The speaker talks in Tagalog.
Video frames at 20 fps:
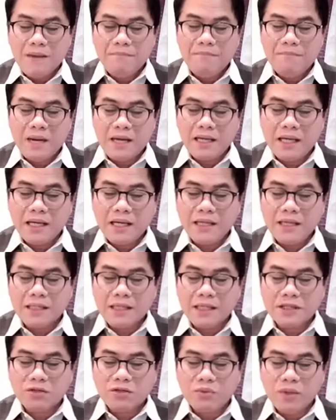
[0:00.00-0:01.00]
mangilin
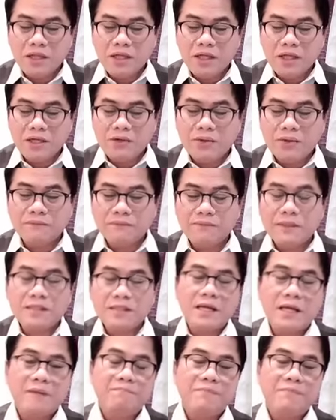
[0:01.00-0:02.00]
ka tuwing linggo at
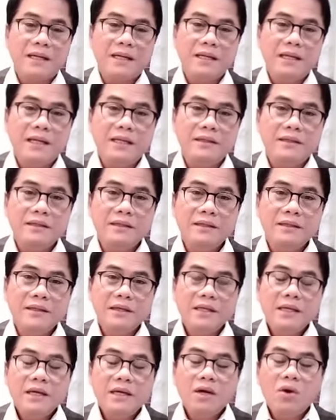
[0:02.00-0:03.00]
pistang pangilin?
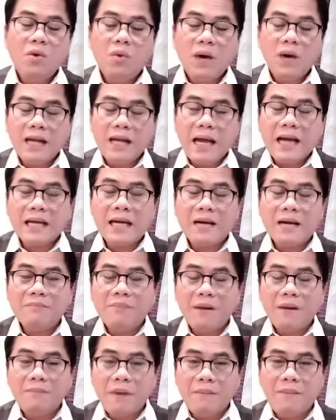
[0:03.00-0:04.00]
Wala kang
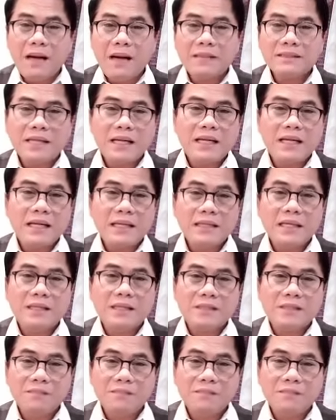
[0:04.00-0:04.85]
mababasang ganyan sa